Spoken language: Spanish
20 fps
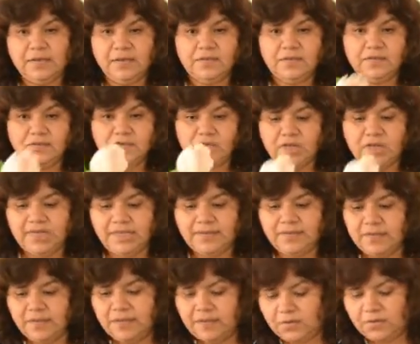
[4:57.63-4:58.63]
son
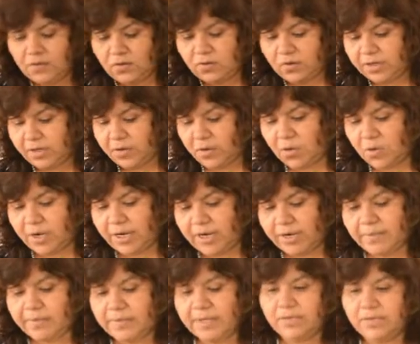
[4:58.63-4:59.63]
estas, solo que no han
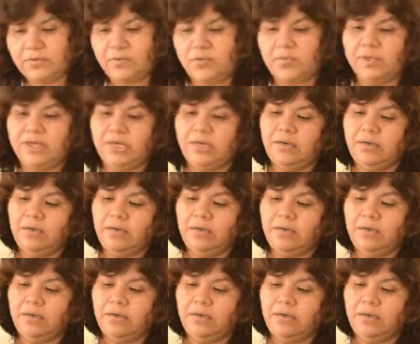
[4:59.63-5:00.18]
abierto bien.